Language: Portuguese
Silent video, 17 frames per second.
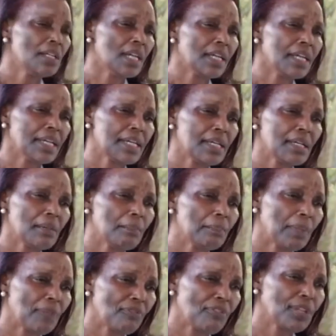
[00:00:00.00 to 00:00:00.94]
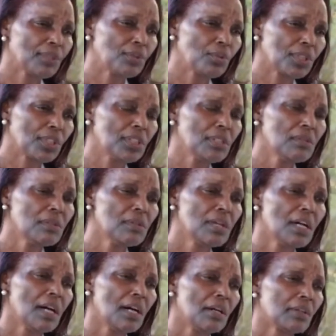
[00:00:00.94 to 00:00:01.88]
E, prefeito Kio,
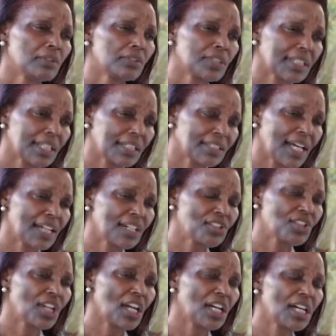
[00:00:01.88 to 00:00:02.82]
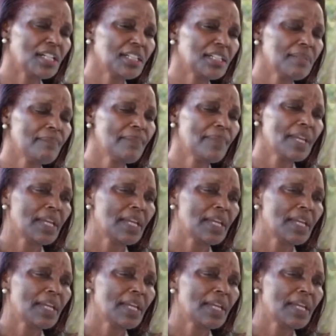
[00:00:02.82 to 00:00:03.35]
secretária Giane,